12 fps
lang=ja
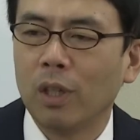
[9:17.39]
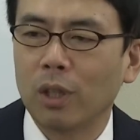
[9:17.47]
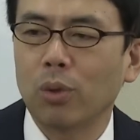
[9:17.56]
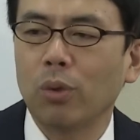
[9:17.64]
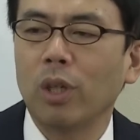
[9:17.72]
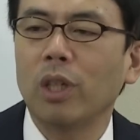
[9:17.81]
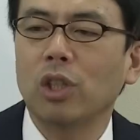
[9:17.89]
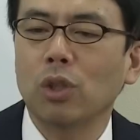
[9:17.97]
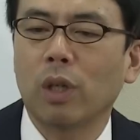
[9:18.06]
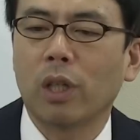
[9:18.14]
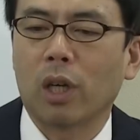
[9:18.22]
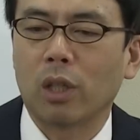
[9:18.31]
だそういう連
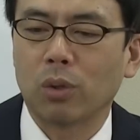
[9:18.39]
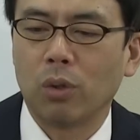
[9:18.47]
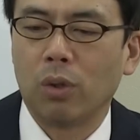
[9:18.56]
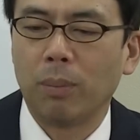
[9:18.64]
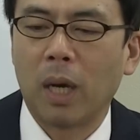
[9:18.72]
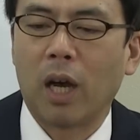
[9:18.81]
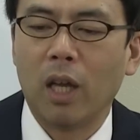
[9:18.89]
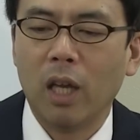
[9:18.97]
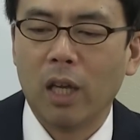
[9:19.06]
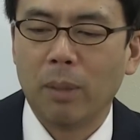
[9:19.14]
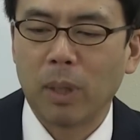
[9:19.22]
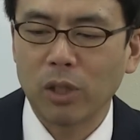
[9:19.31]
中はだからそのまあ
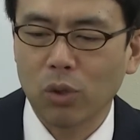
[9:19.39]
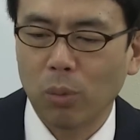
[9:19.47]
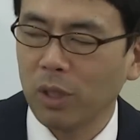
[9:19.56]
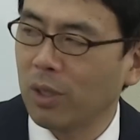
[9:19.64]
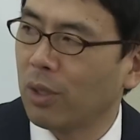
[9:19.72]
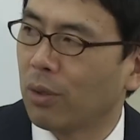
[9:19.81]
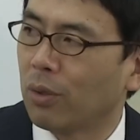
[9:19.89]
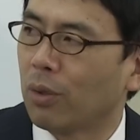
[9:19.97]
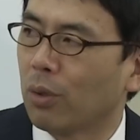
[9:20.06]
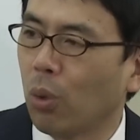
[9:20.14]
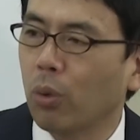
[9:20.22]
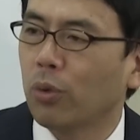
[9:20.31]
マスコミってい
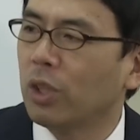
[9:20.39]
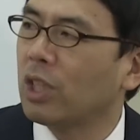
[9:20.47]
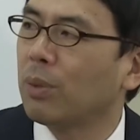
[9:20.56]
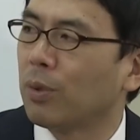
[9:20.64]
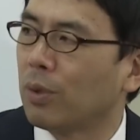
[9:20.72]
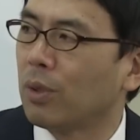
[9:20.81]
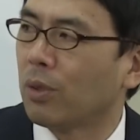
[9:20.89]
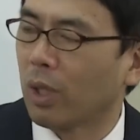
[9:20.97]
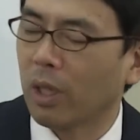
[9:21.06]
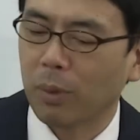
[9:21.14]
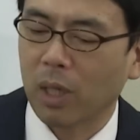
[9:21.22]
うごく一部のね、